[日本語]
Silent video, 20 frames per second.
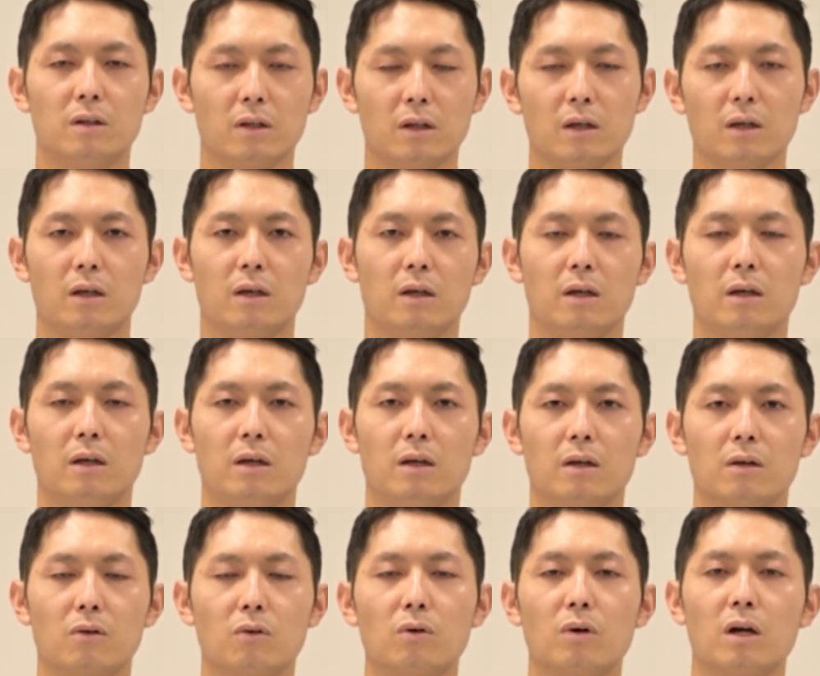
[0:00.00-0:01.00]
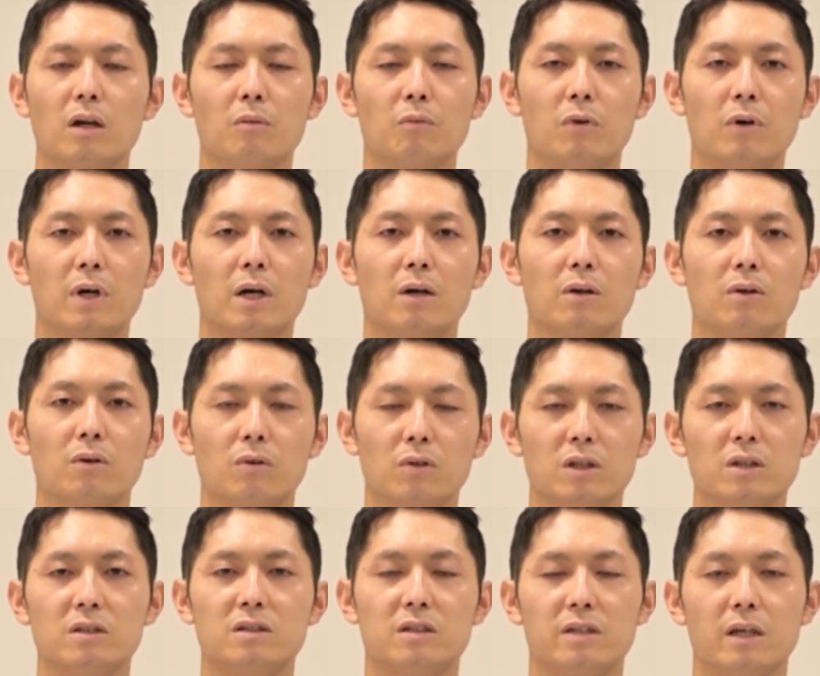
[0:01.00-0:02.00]
で、えー、ここからも分かるよう
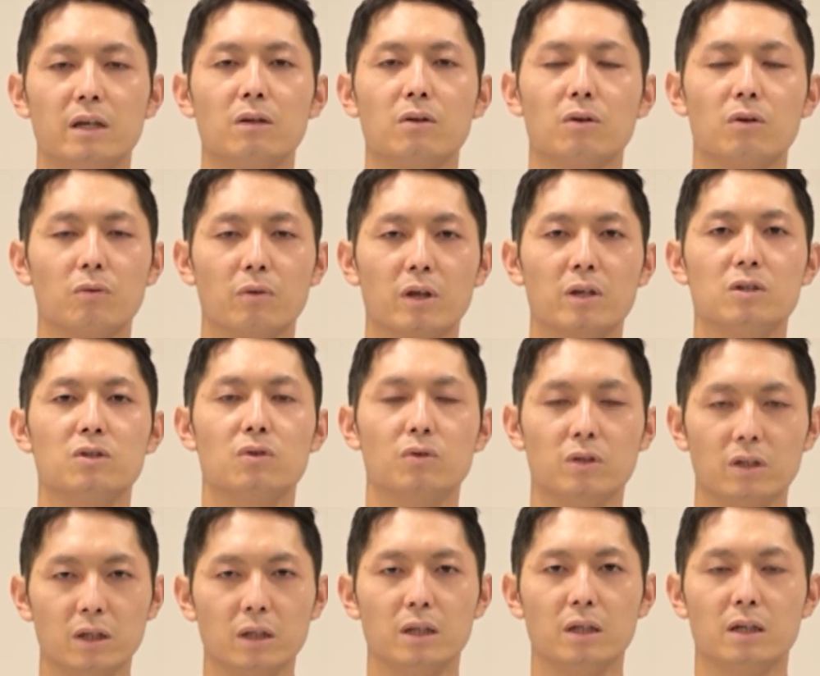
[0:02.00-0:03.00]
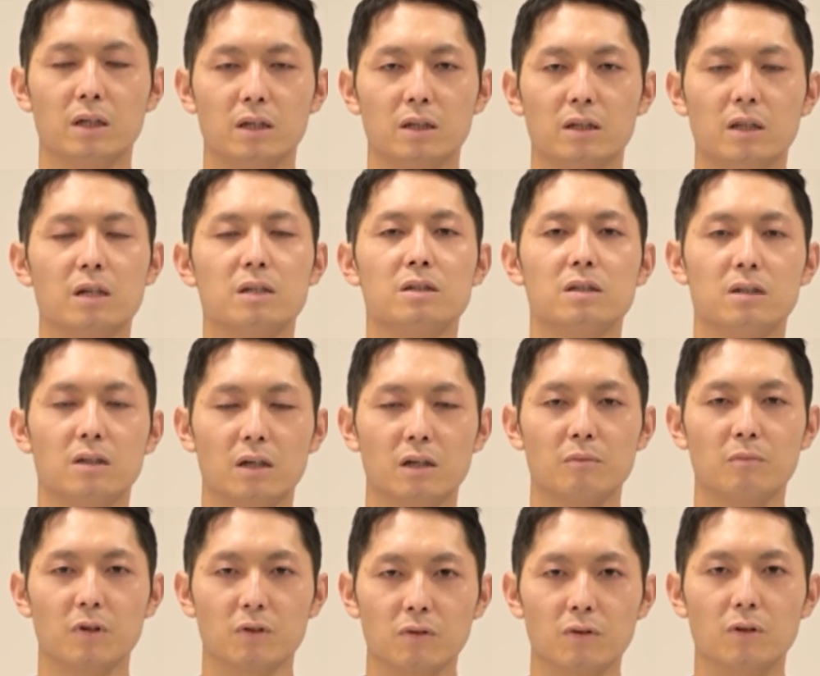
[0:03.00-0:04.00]
に姿勢というのは非常に大事にな
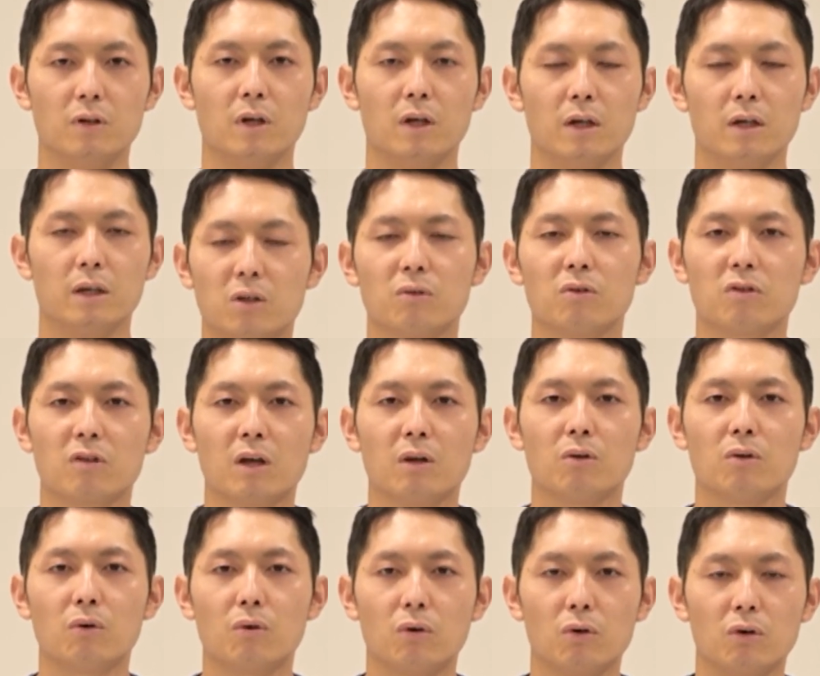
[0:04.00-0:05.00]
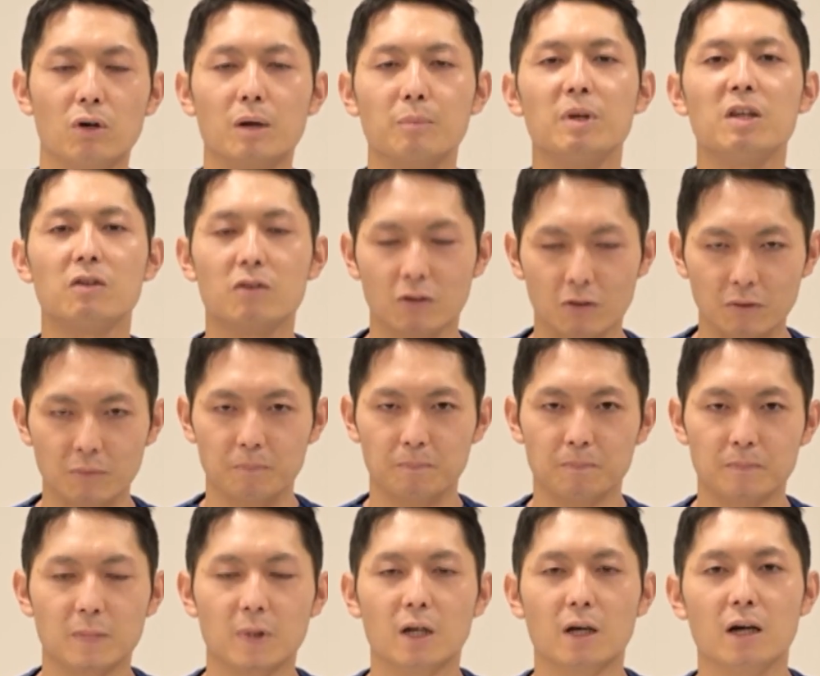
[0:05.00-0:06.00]
ります気をつけるところは3つ
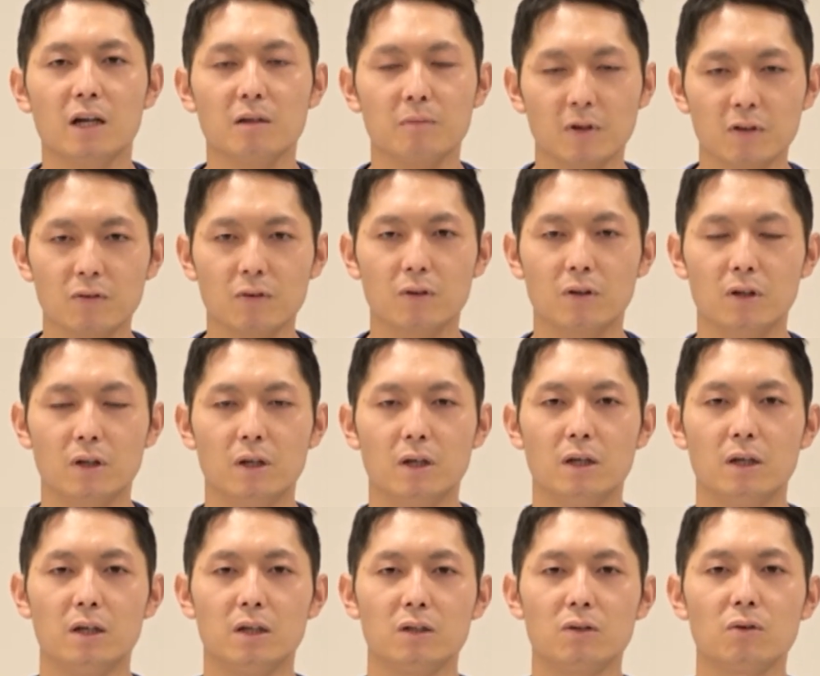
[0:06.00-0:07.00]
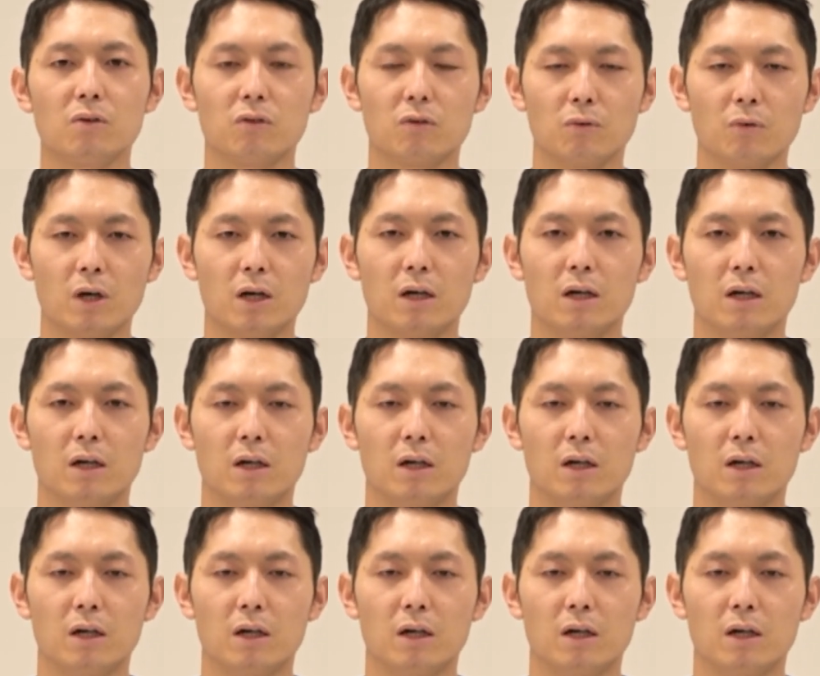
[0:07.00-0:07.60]
あります1つは、